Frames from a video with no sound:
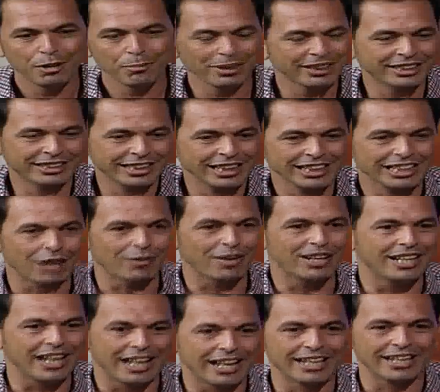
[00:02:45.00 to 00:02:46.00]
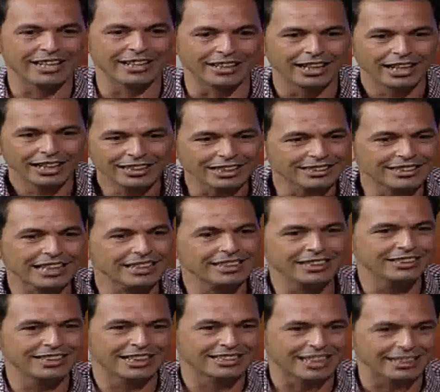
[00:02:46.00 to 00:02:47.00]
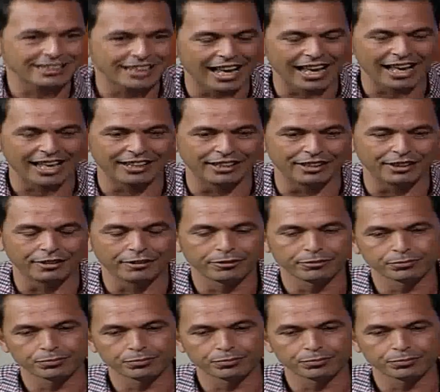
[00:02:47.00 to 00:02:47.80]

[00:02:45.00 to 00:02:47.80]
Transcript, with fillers: مش كده ولا ايه يا سيد يا زيان